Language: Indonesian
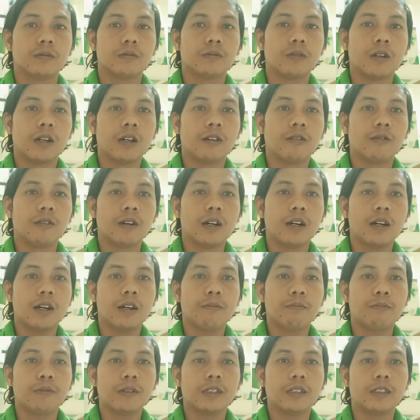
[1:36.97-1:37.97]

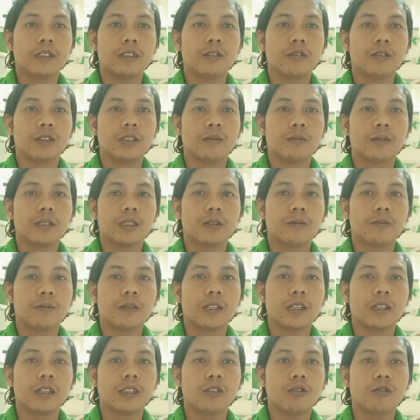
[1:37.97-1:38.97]
bahwa video
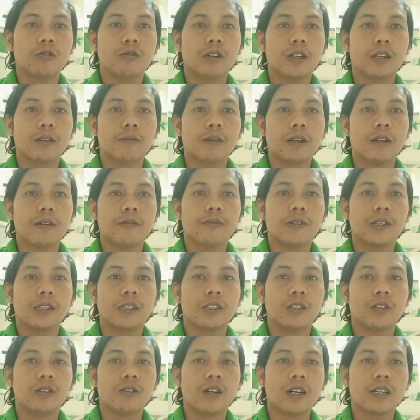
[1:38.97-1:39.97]
teman-teman itu emang
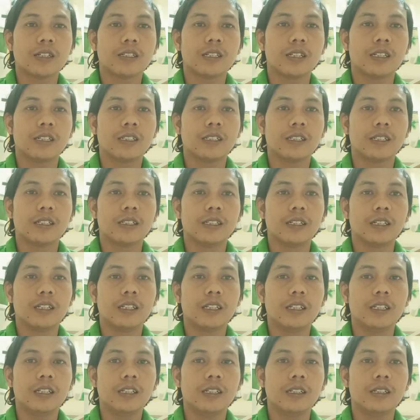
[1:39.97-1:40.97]
video asli
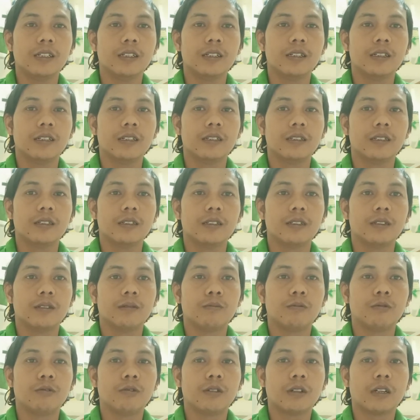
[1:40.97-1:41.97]
sendiri
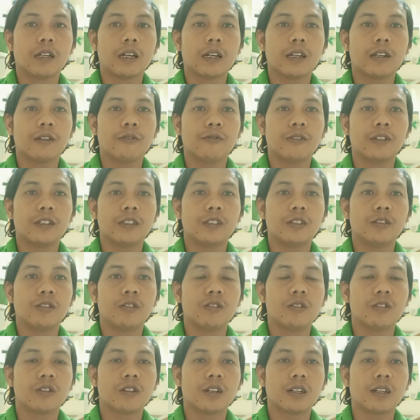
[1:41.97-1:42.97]
bukan
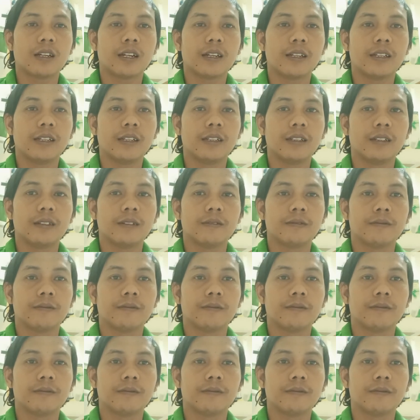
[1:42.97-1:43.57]
video orang lain